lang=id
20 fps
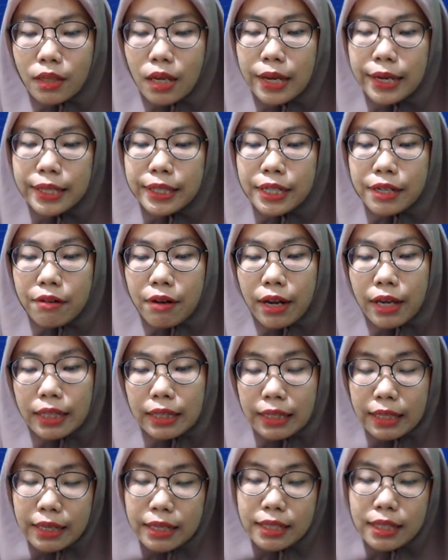
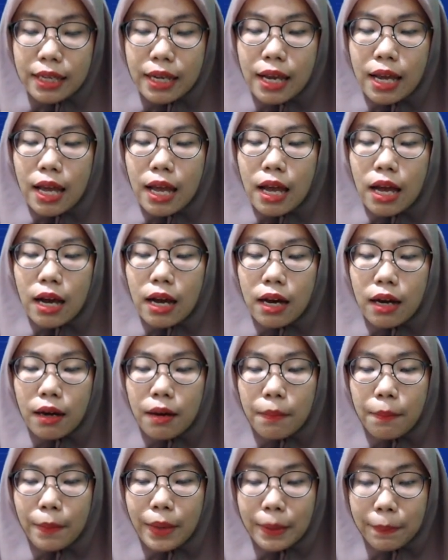integrated
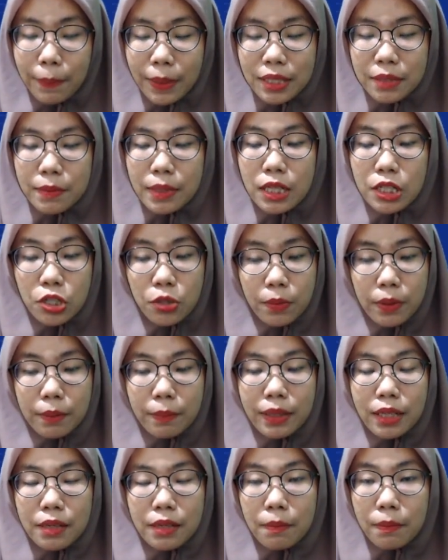Pest management,
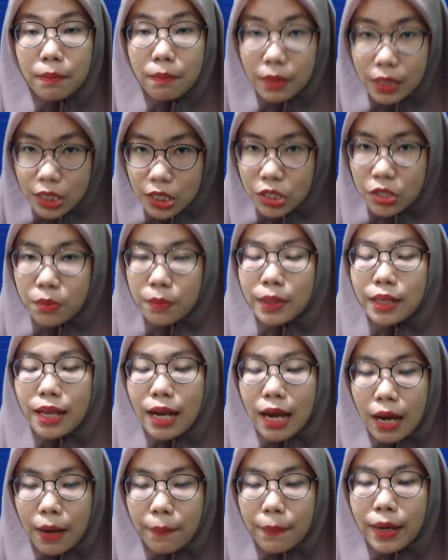manajemen
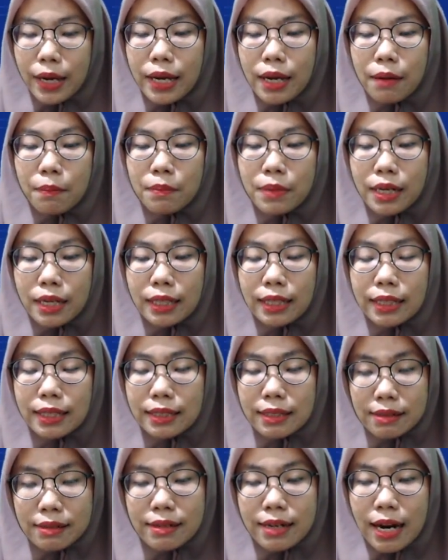hama yang
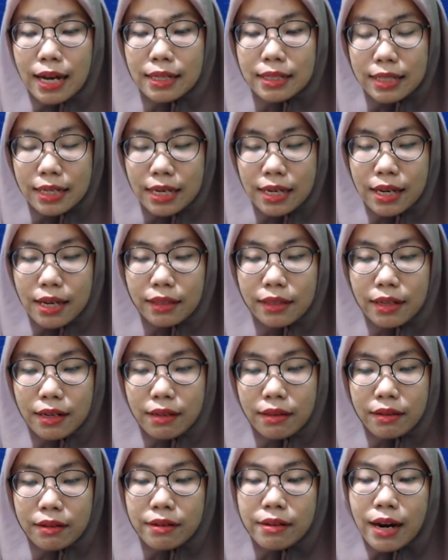berintegrasi yang
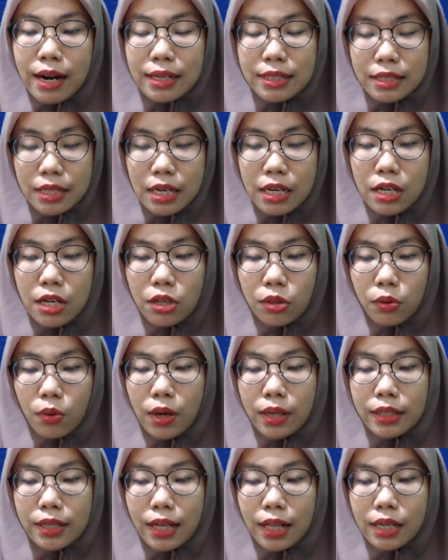terintegrasi itu
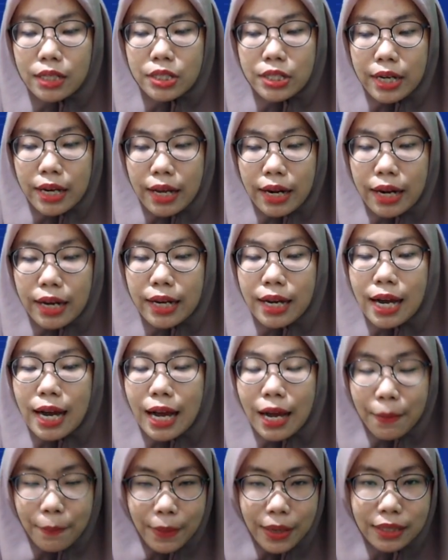adalah cara yang
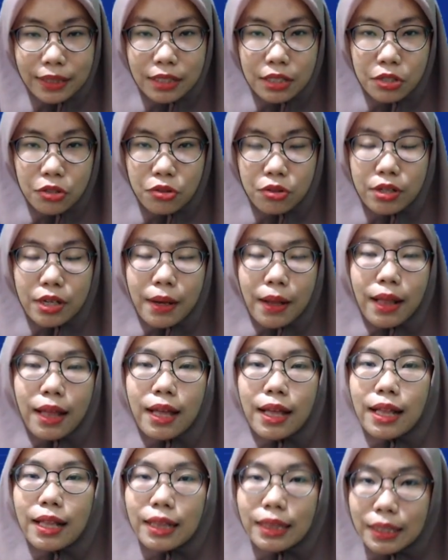aman dan juga
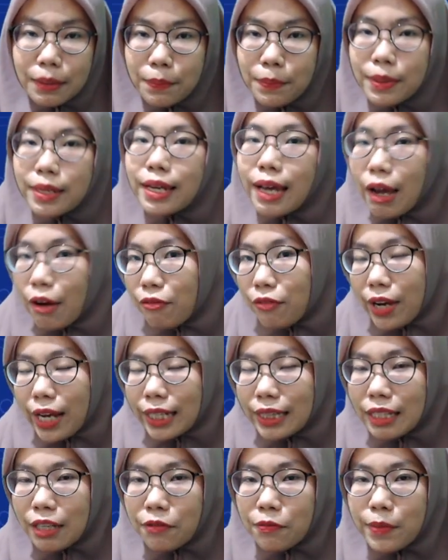lebih
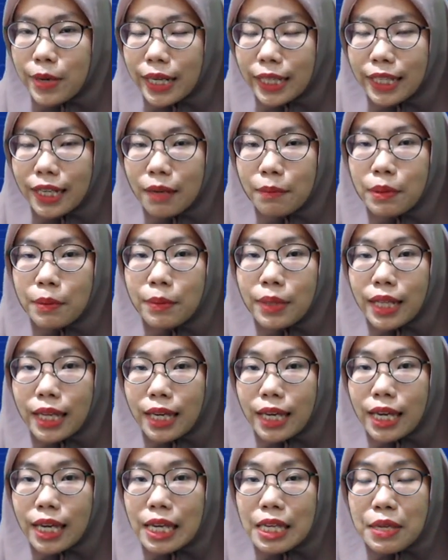efektif berarti kan
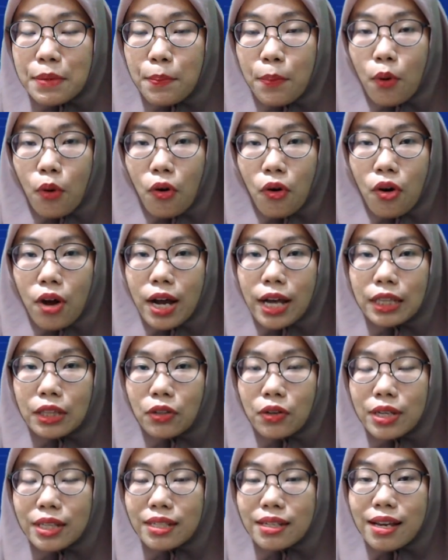memiliki ide pokok atau
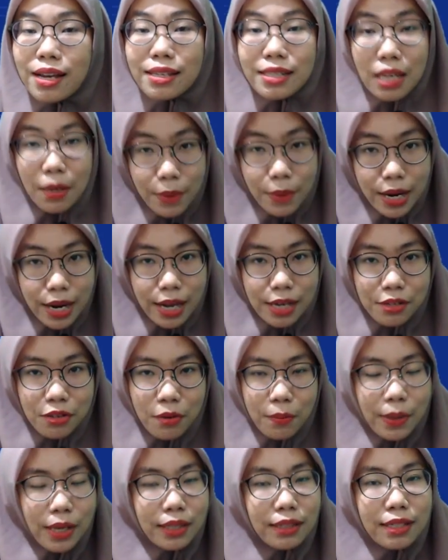ide yang sama ya
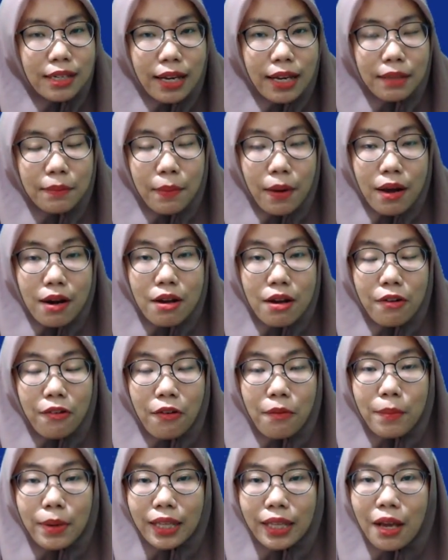sobat dengan paragraf
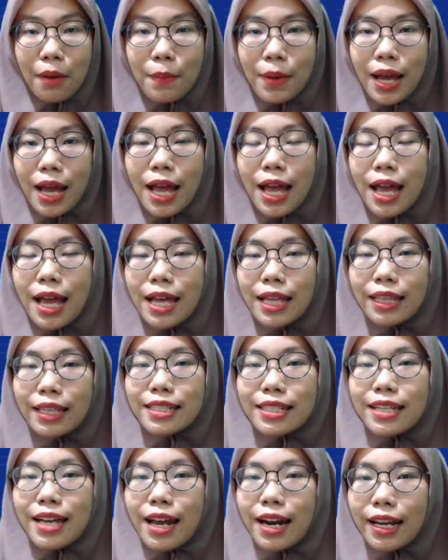yang pertama nah
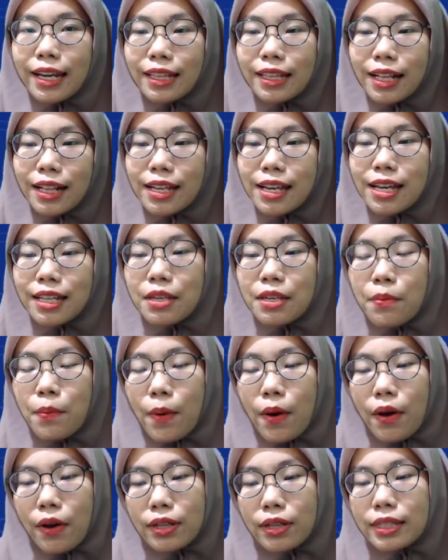sekarang kita lihat di,
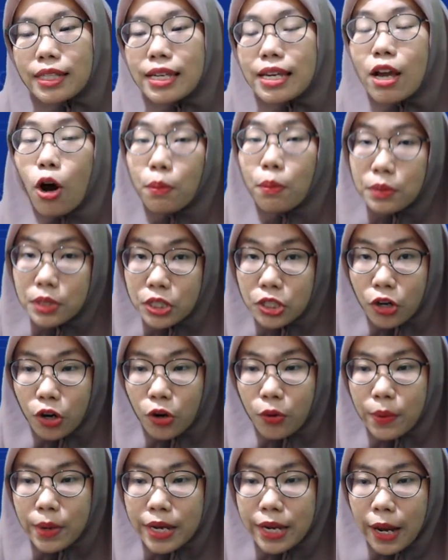di opsi
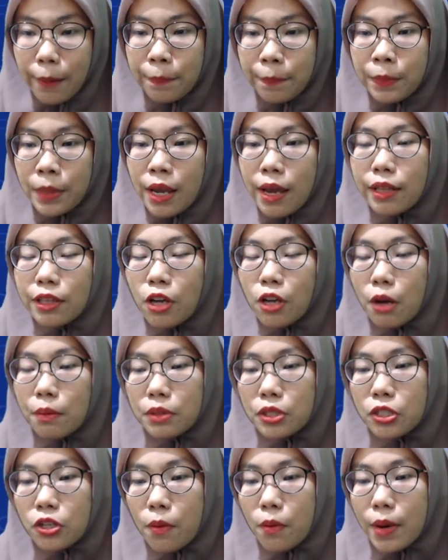jawabannya di opsi
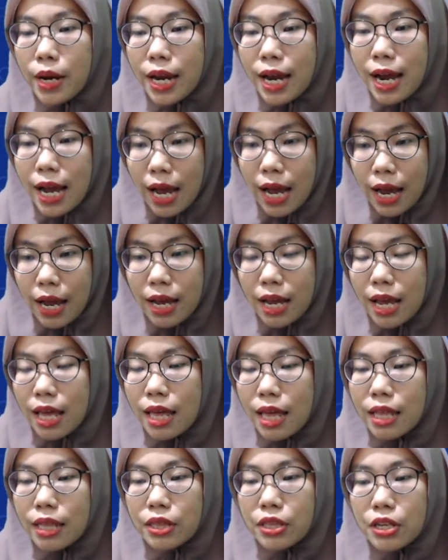jawaban yang A
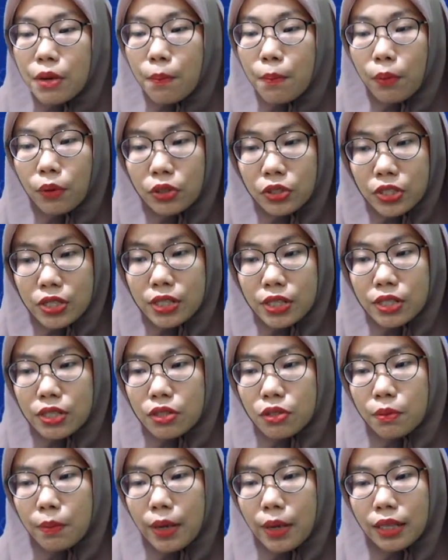the importance
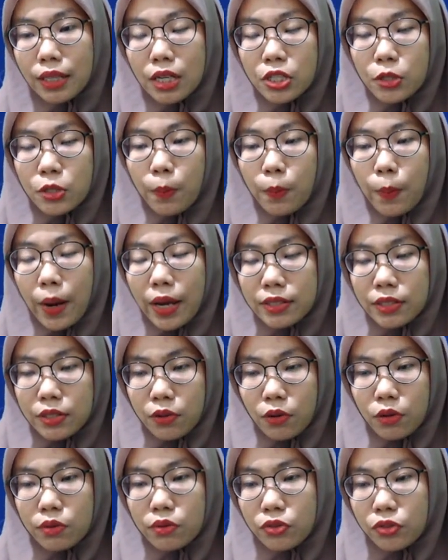to manage pest
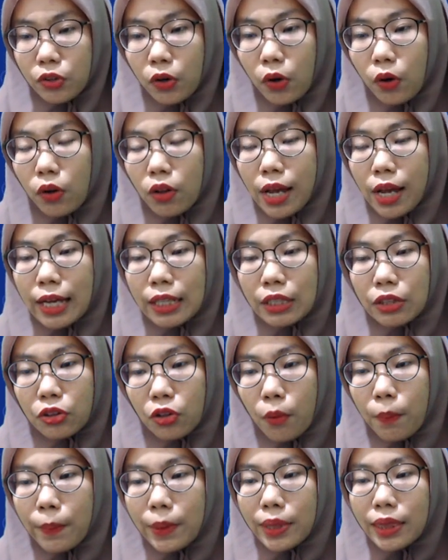control
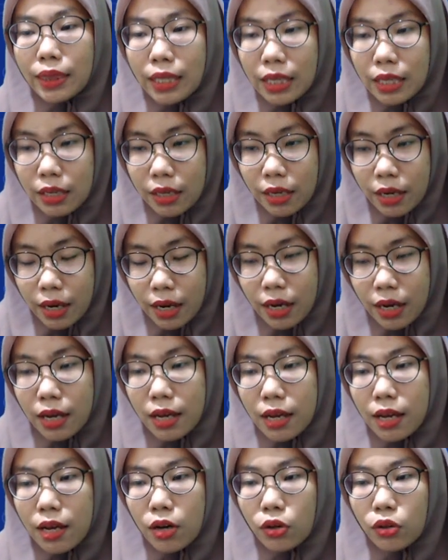atau pentingnya
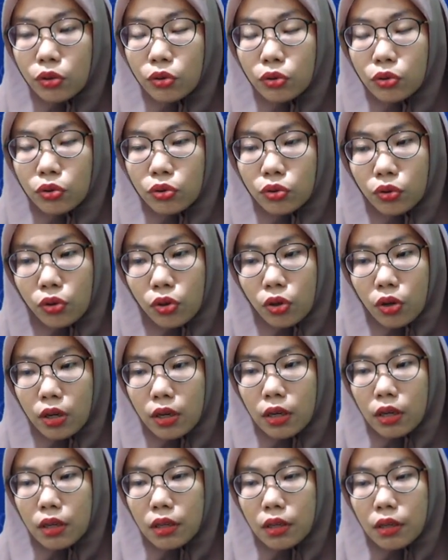untuk
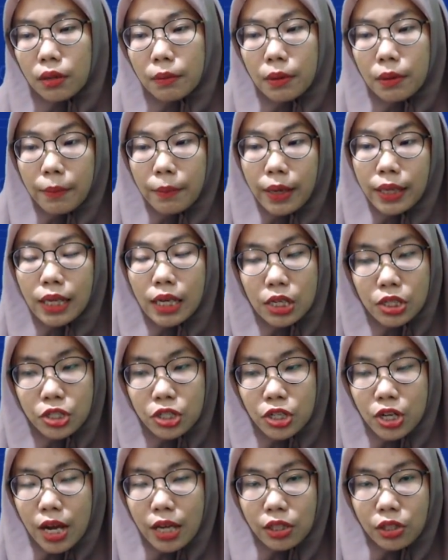uh, memanage
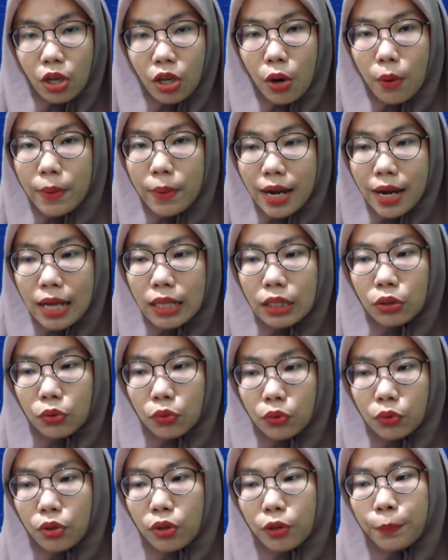atau
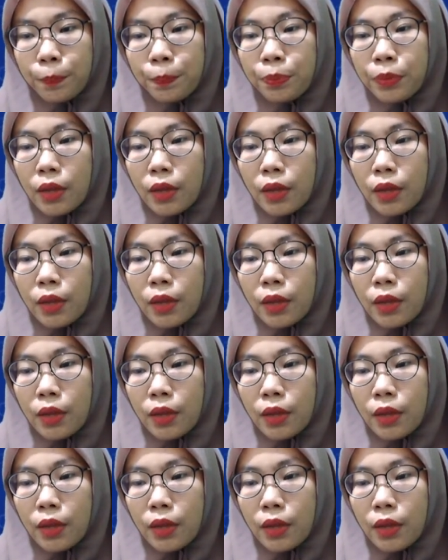mengatur